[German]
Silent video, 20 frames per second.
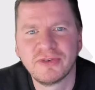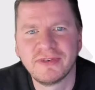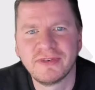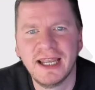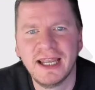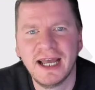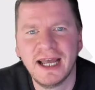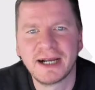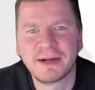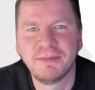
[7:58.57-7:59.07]
der
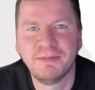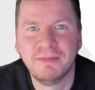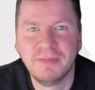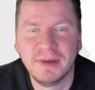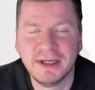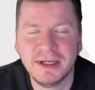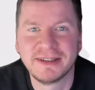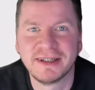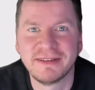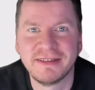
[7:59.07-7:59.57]
lag
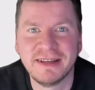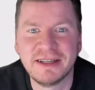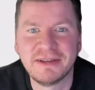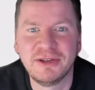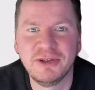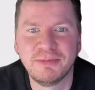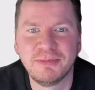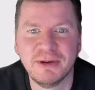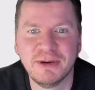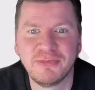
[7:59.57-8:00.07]
bei
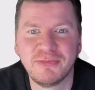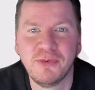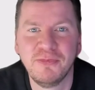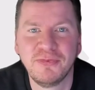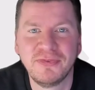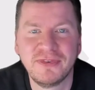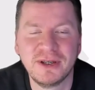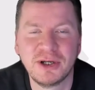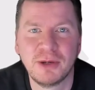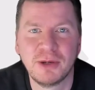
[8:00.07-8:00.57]
tatsächlich bei
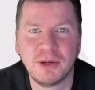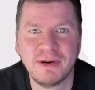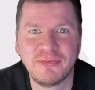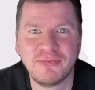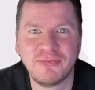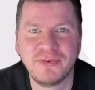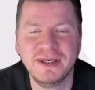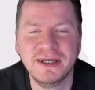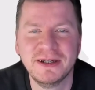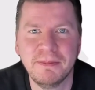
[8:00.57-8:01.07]

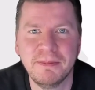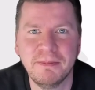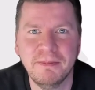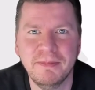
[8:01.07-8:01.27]
15,4